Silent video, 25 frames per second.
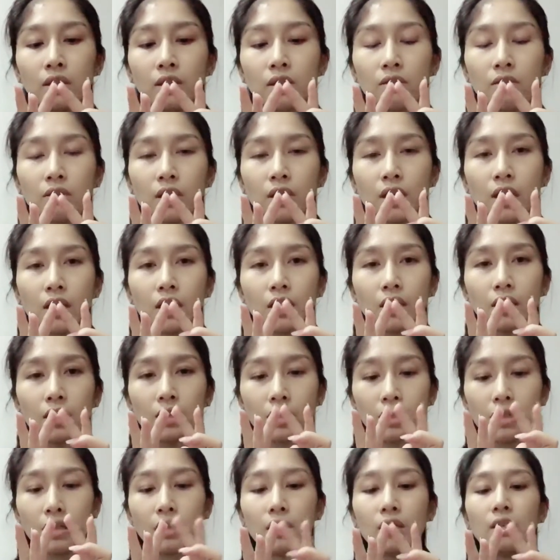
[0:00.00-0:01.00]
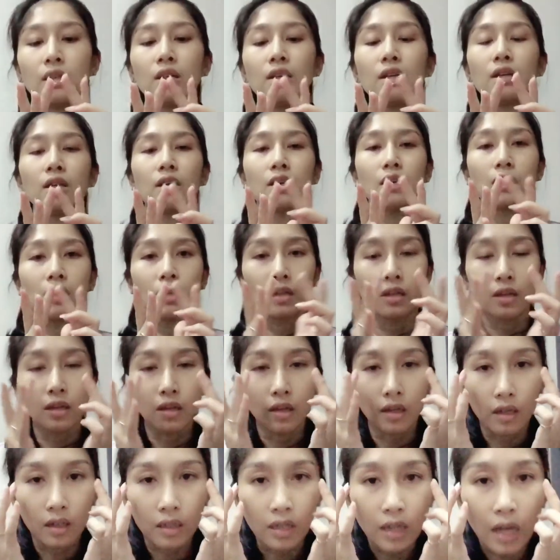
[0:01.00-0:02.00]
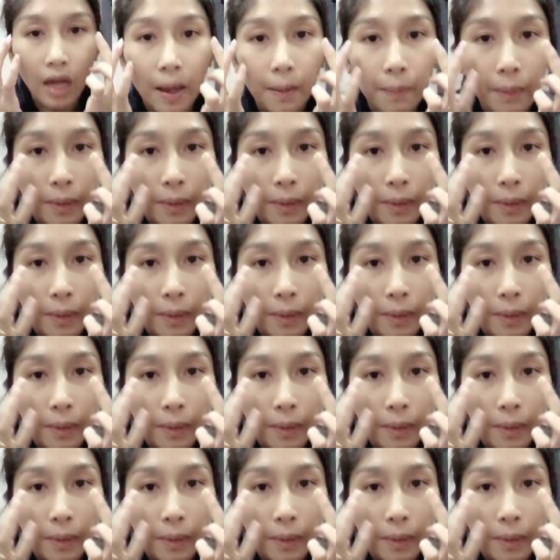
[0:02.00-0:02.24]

ตรงนี้แล้วก็ทา